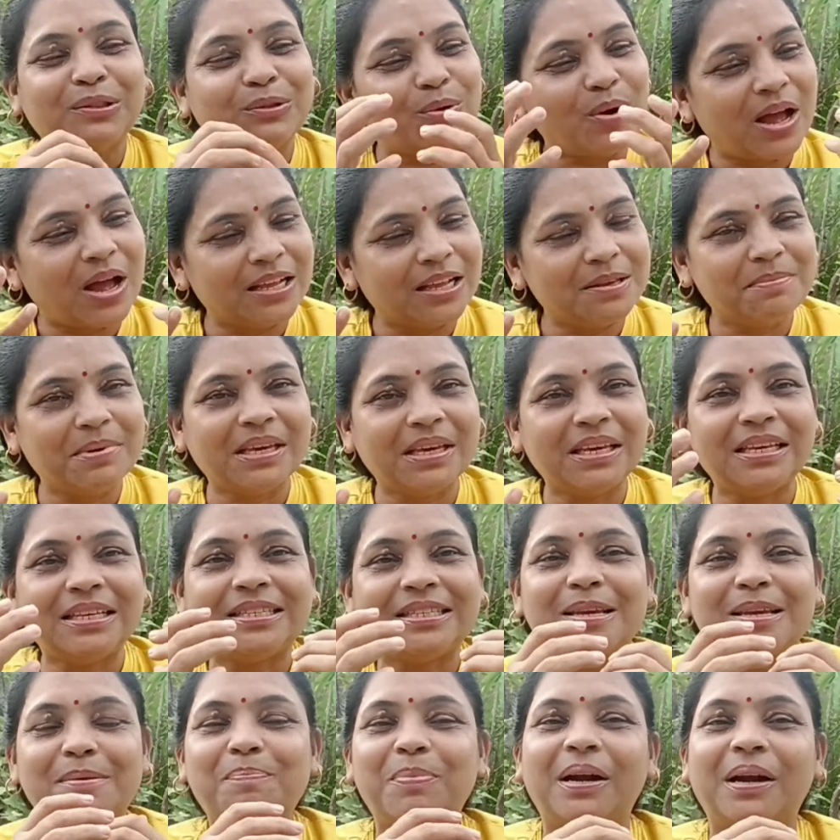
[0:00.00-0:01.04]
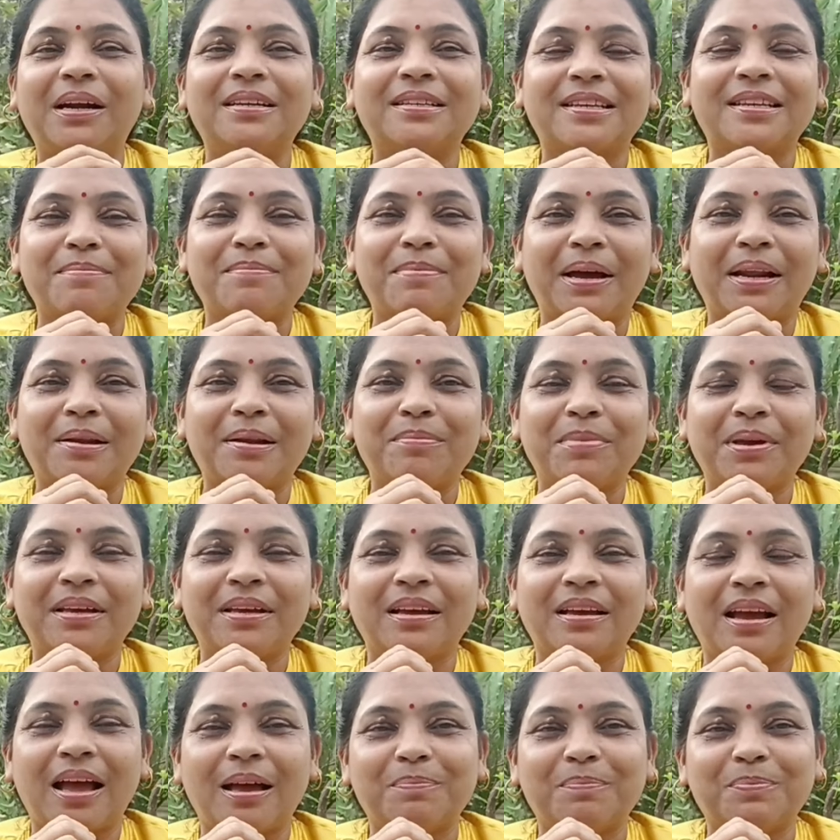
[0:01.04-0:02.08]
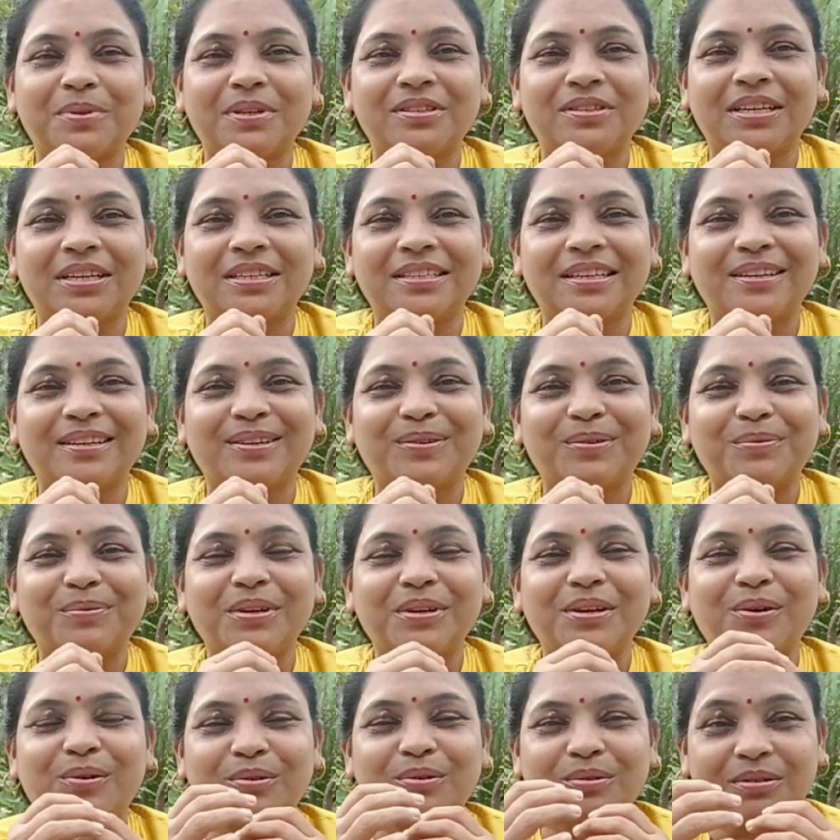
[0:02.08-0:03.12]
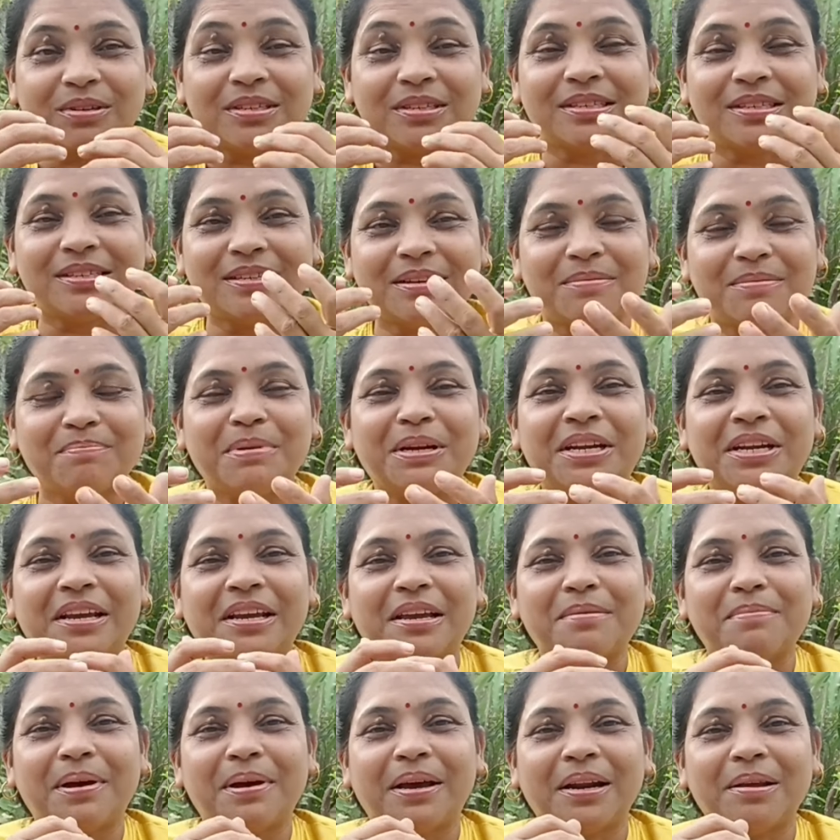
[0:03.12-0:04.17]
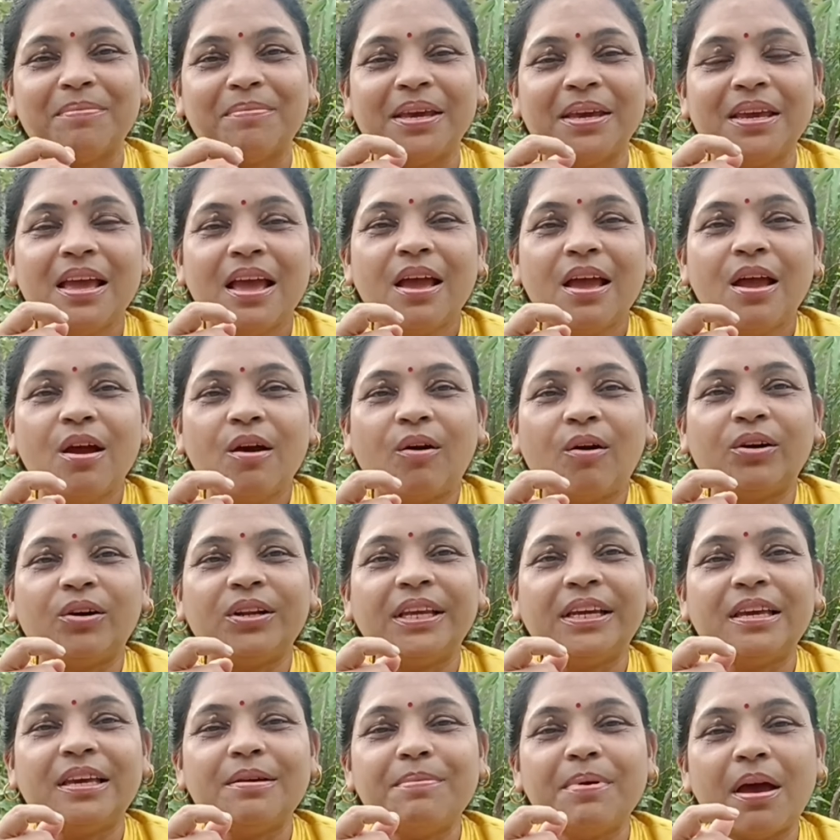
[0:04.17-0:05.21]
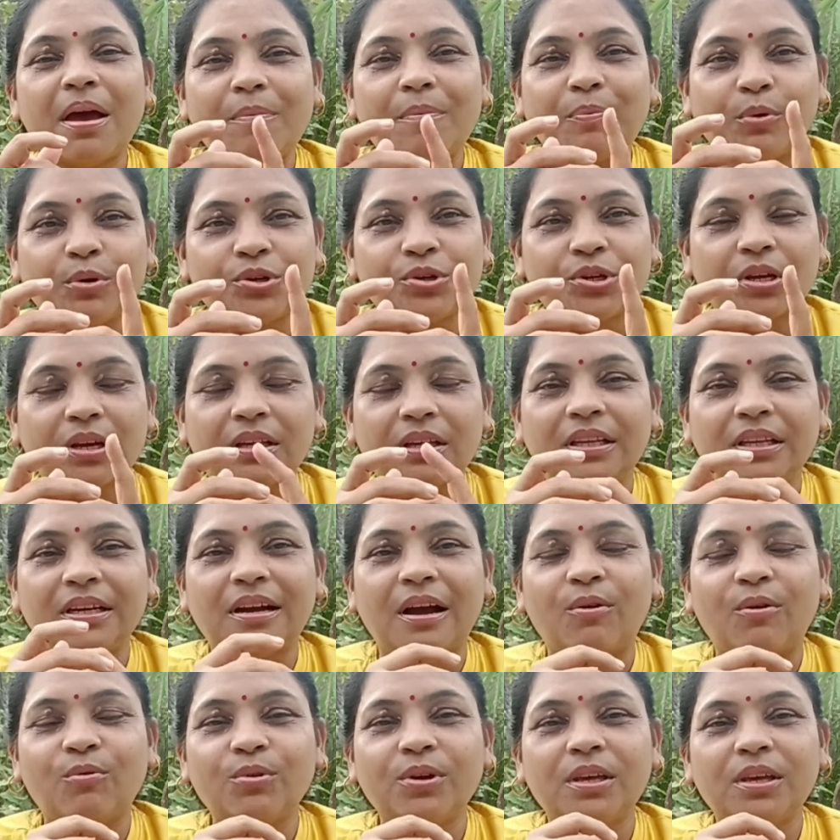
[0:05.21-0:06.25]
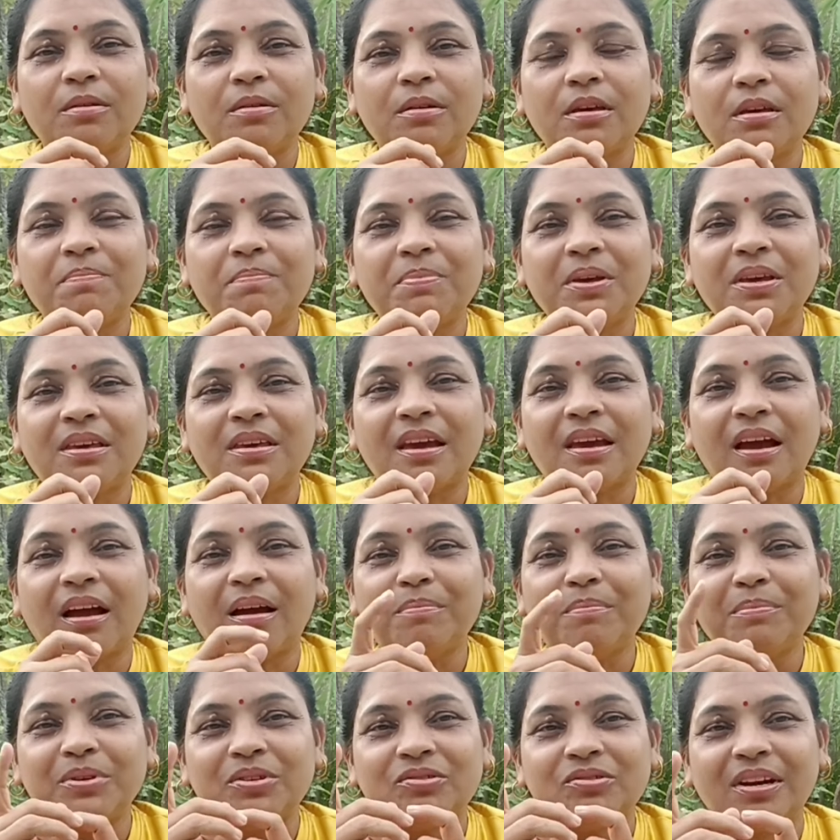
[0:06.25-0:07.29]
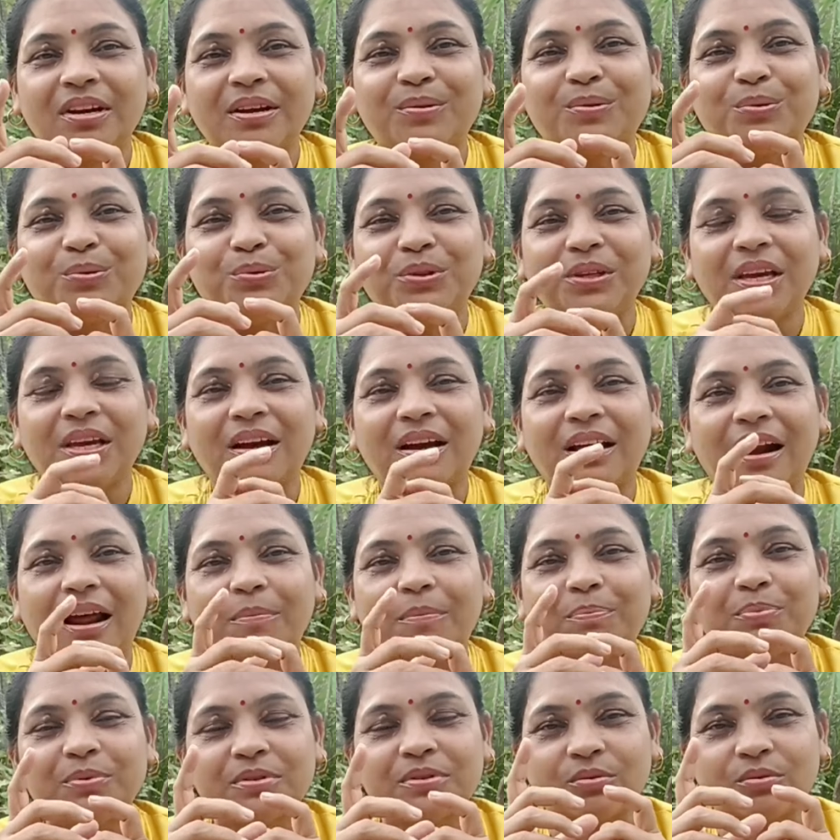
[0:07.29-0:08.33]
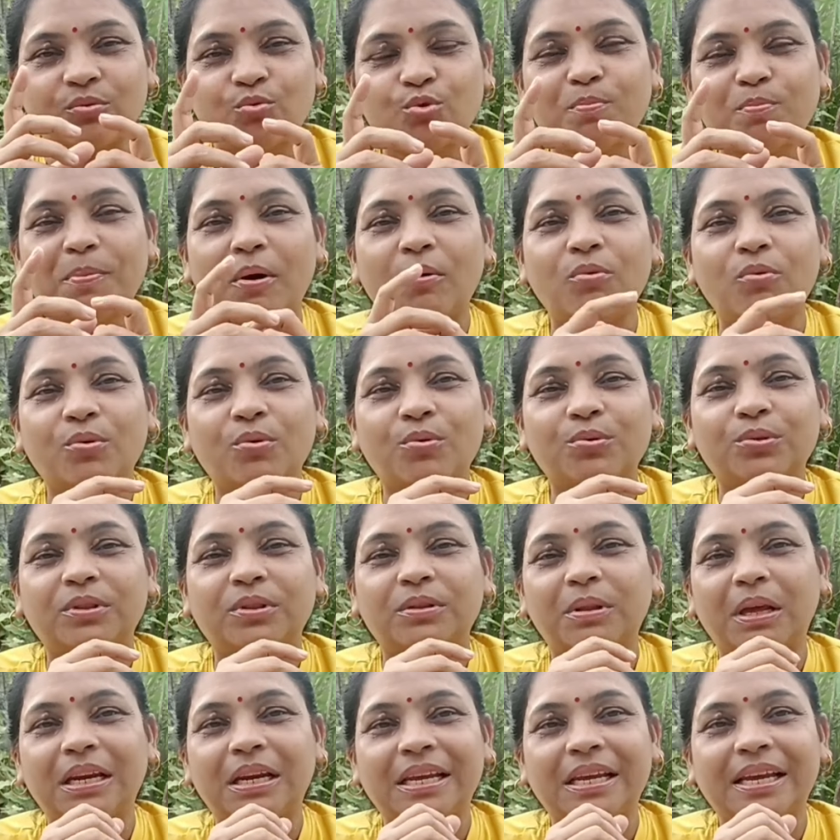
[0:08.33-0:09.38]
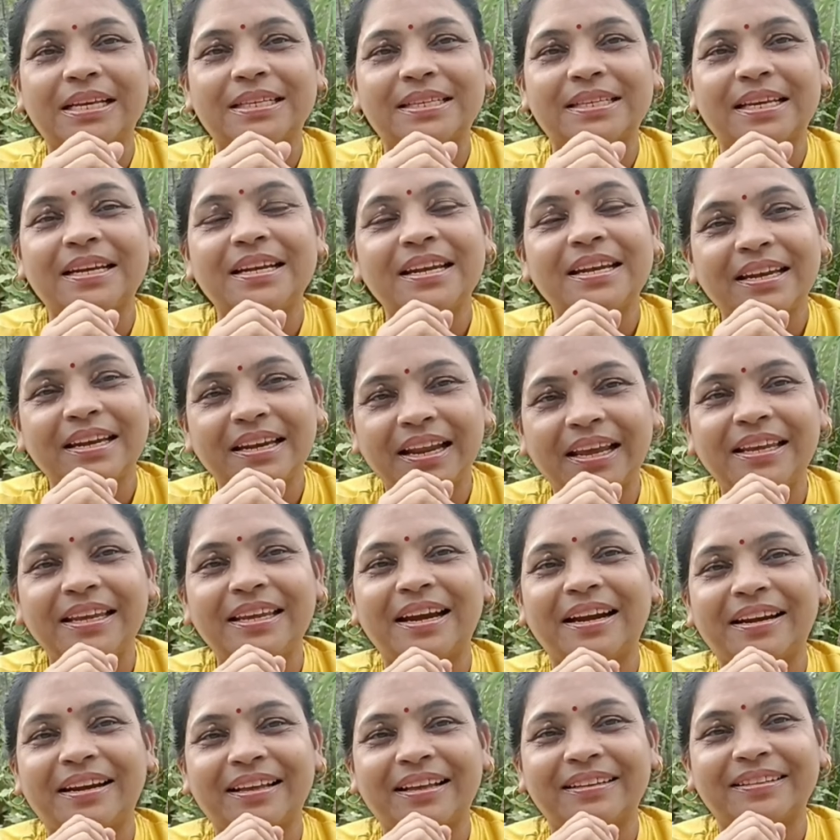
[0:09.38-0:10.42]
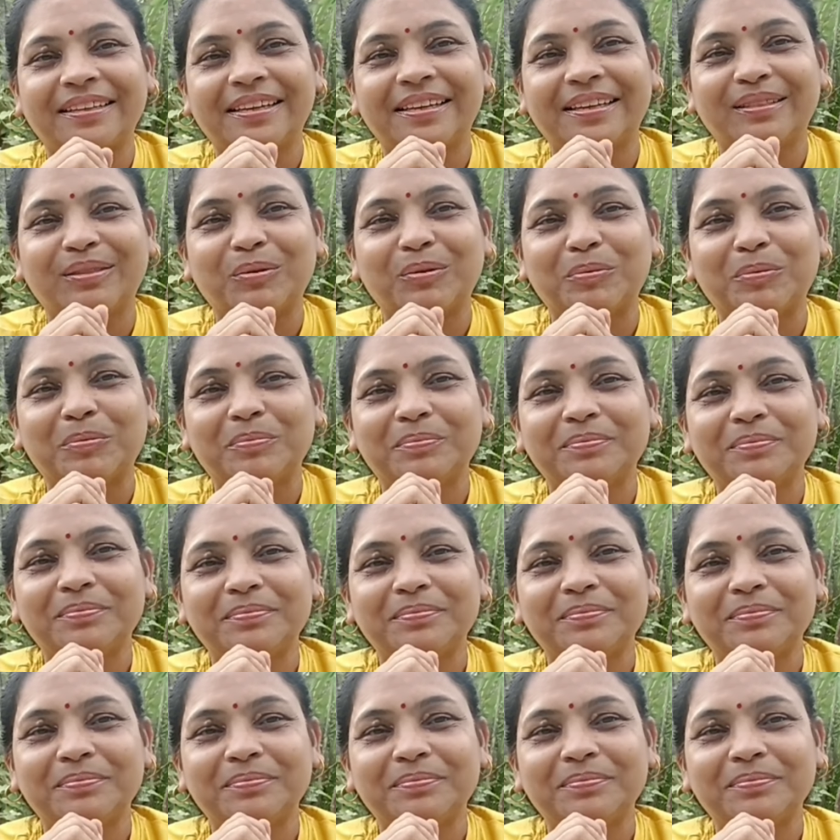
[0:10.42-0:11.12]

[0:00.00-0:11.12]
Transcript: तो आज मैं इसी प्लांट्स के बारे में आपसे चर्चा करूँगी और इस मिट्टी के बारे में ही और देखिए मैं आपको दिखाऊँगी कि भी क्या मिस्टेक होती है अगर आप रूट बाउंड को तरीके से नहीं हटाते हैं तो